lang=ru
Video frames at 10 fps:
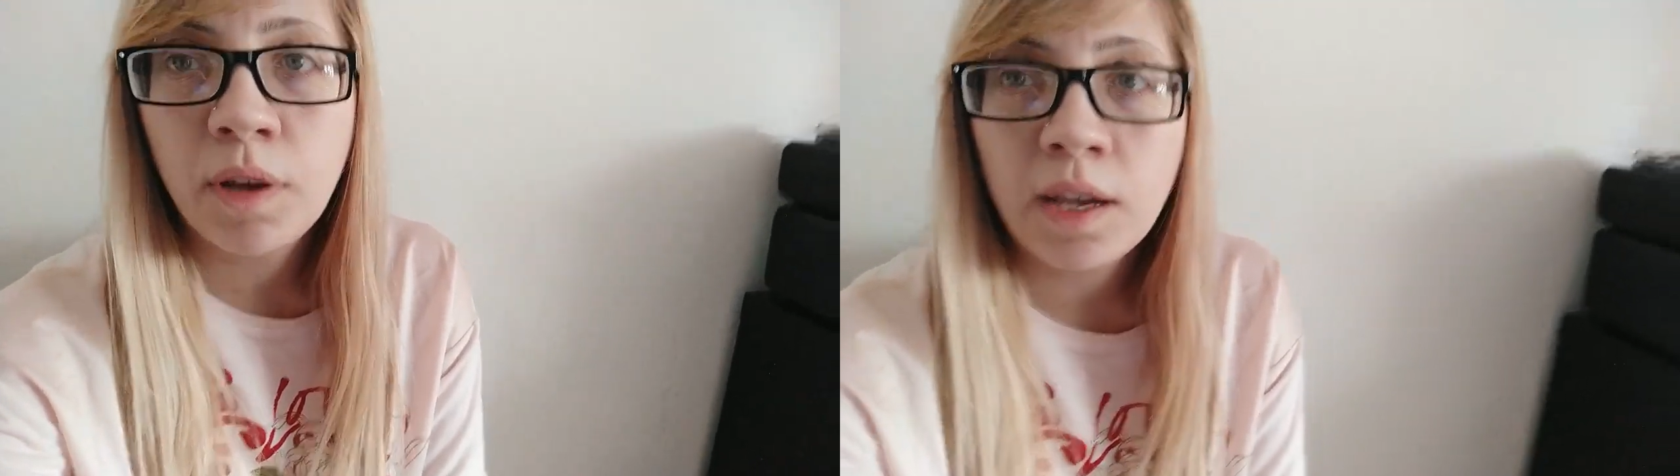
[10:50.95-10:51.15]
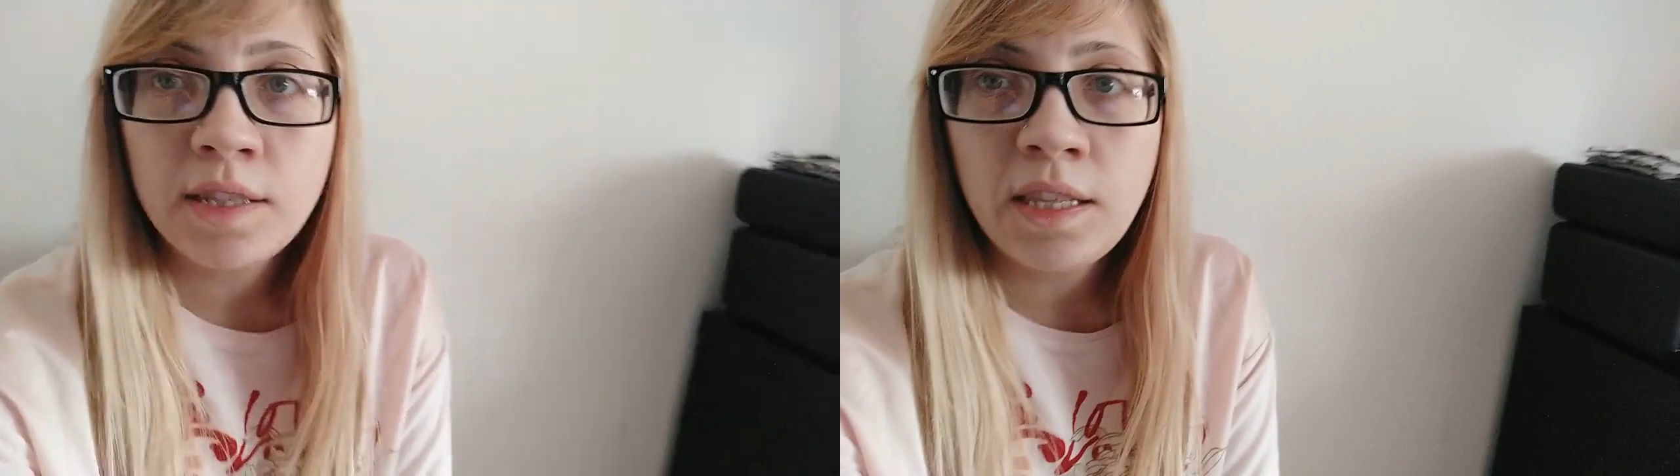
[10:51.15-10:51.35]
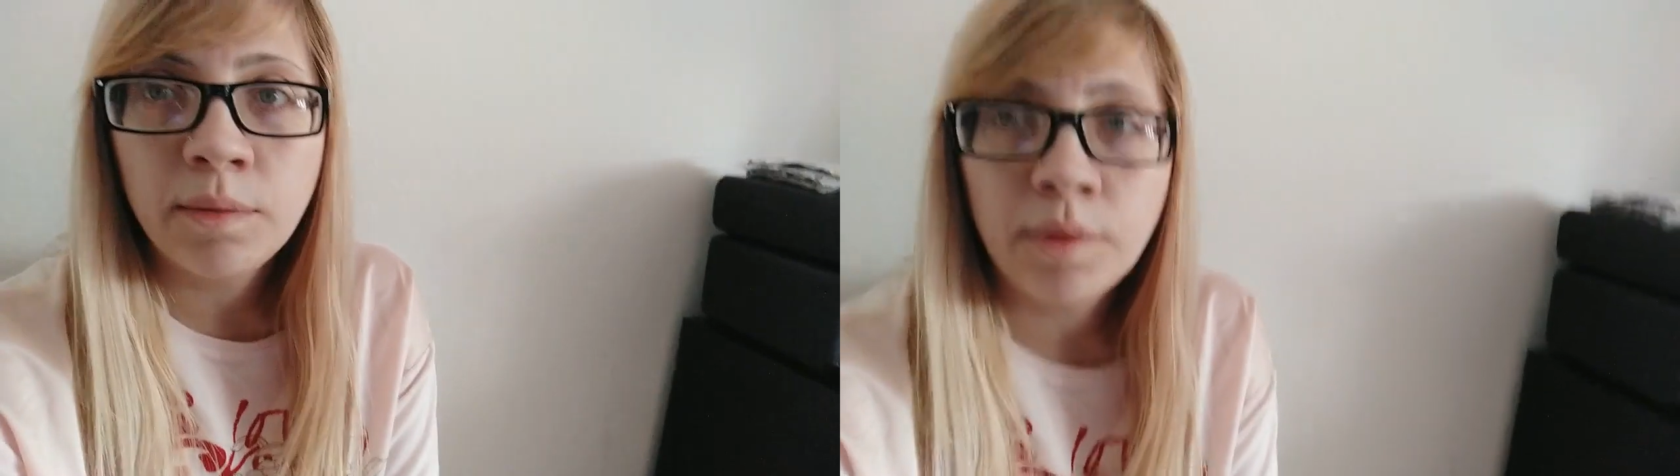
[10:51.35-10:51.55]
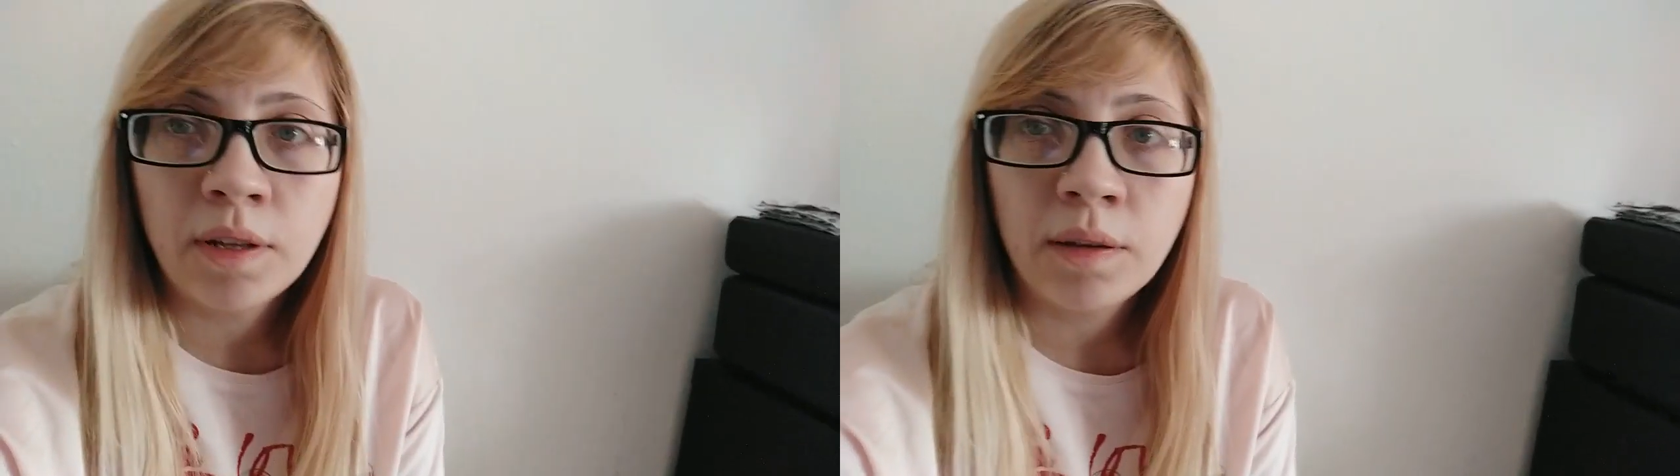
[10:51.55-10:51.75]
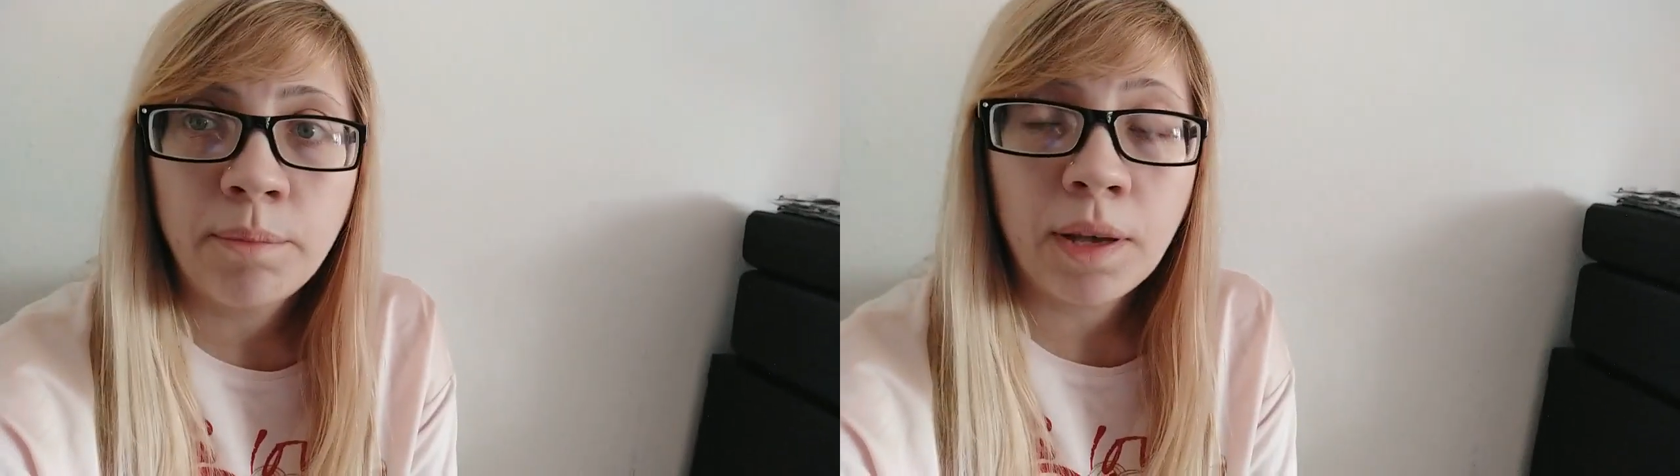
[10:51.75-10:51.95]
карантин
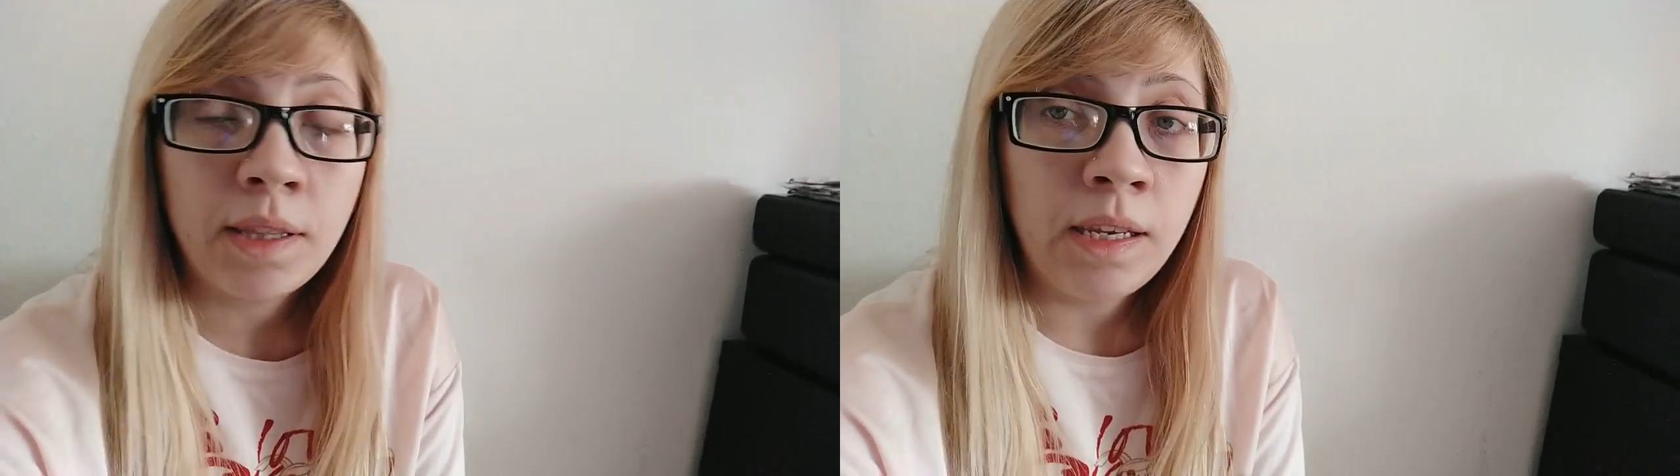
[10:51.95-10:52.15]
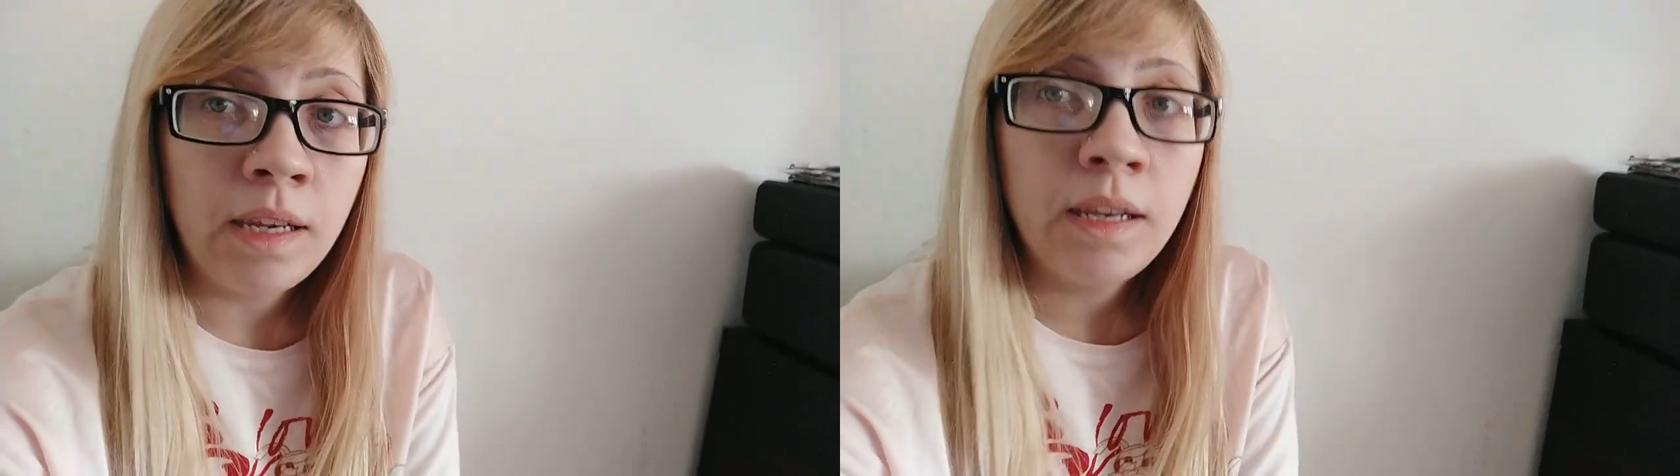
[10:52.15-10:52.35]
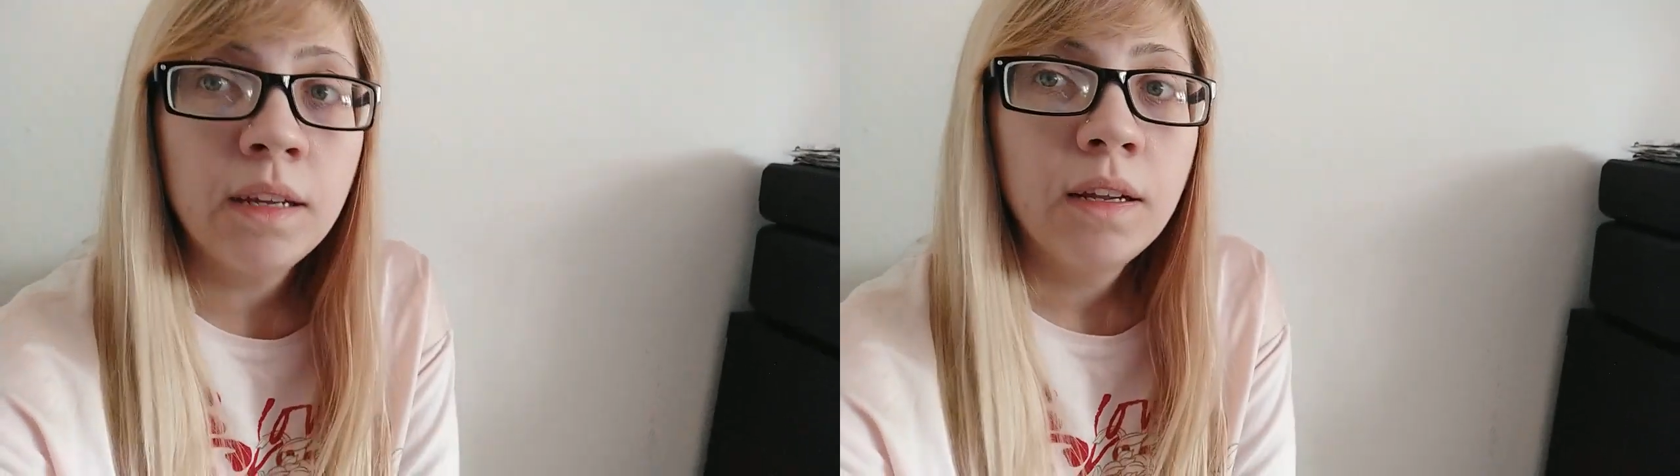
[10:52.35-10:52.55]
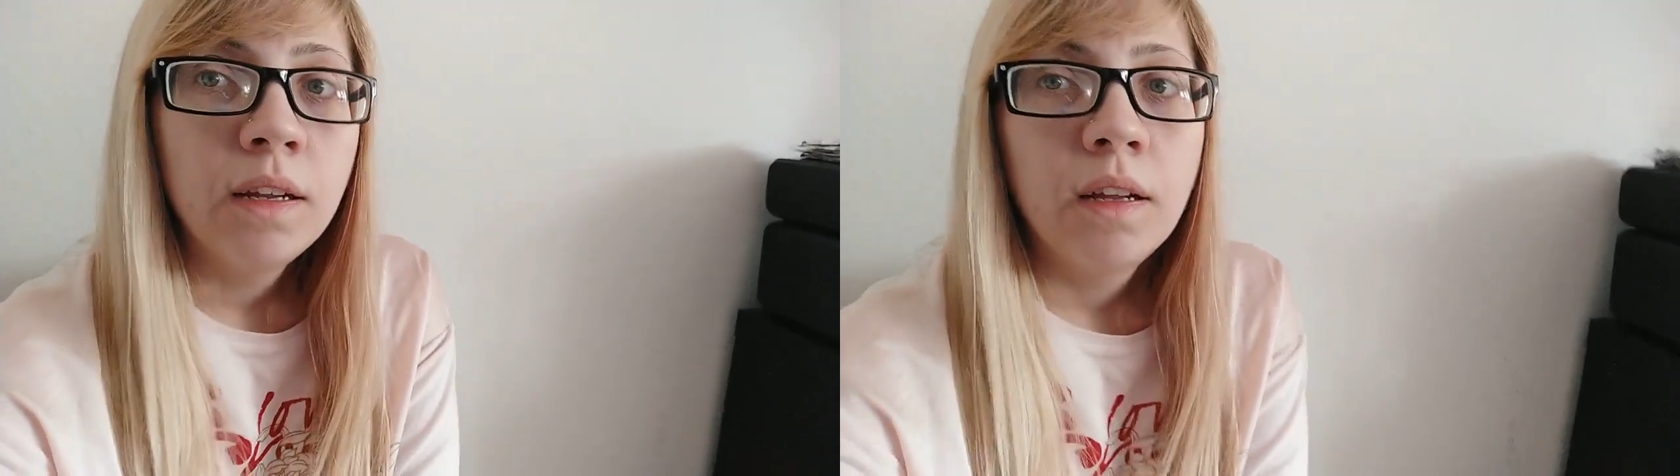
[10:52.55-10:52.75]
э, продлили.